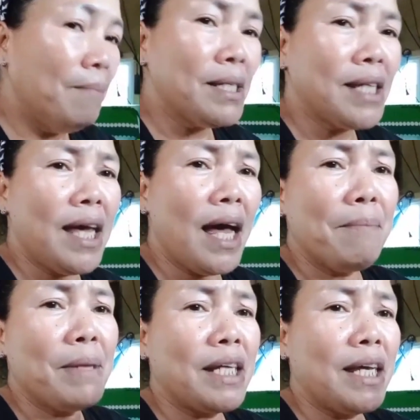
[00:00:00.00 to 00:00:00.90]

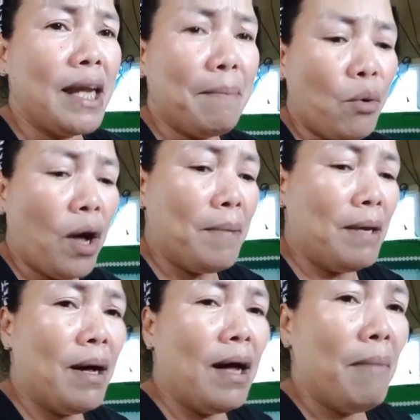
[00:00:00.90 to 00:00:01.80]
Masaya, masaya na po
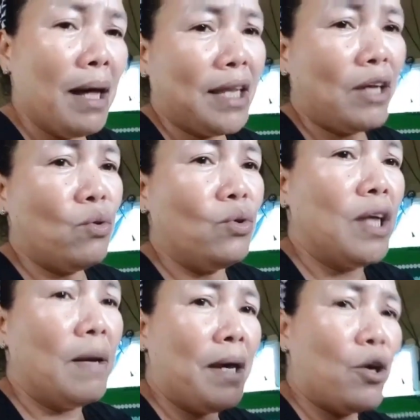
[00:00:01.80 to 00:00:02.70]
kaming mga bata
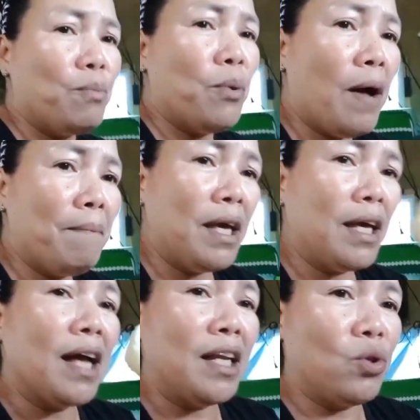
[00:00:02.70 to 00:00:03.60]
noon na meron po
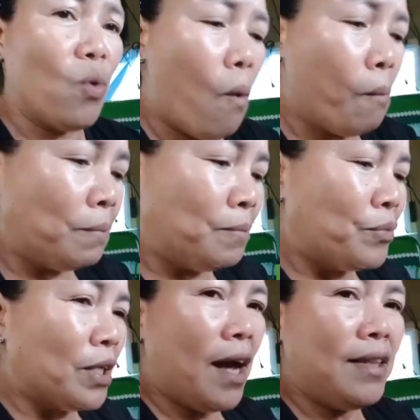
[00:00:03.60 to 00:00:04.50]
kaming ganito.
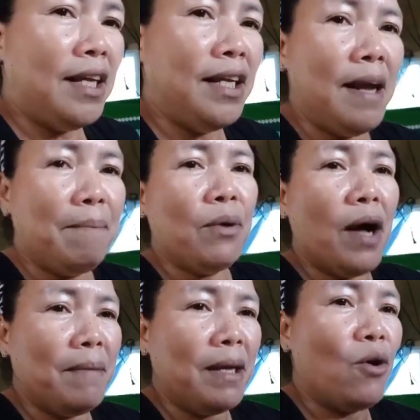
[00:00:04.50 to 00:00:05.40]
Kahit hindi na po
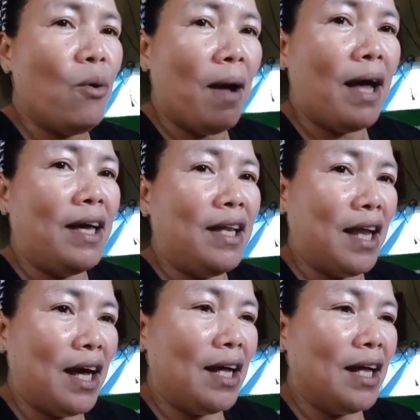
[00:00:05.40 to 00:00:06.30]
kami kumain
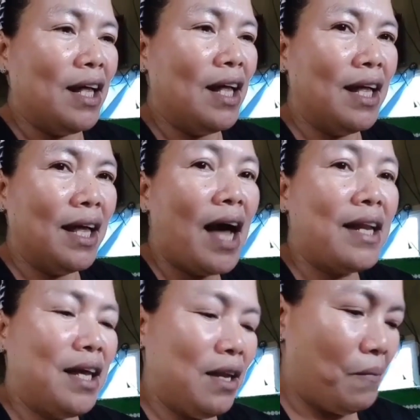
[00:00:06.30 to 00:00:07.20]
ng
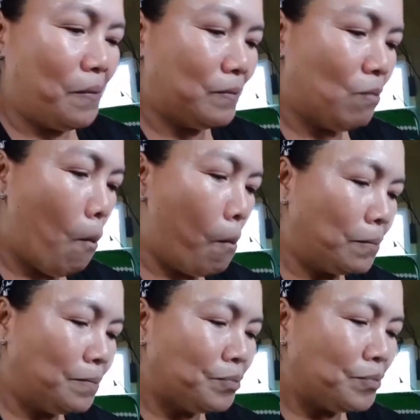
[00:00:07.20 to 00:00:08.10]
kanin.
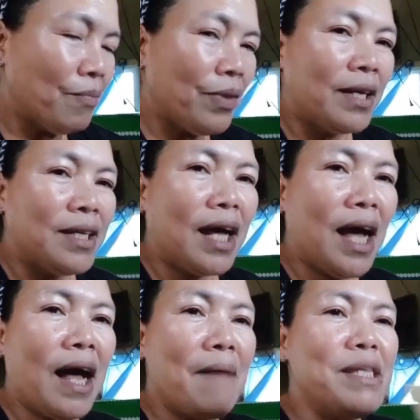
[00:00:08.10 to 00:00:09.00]

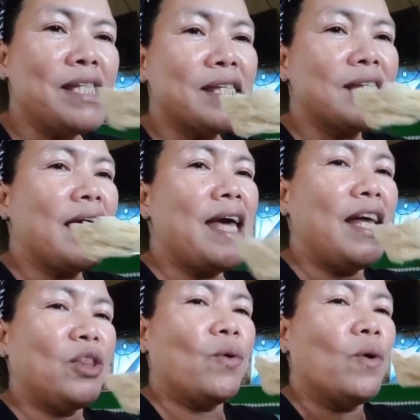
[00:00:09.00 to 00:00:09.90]
Nakakamiss
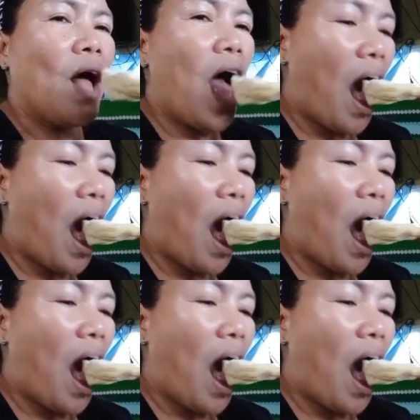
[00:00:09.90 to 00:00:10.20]
kaya ito.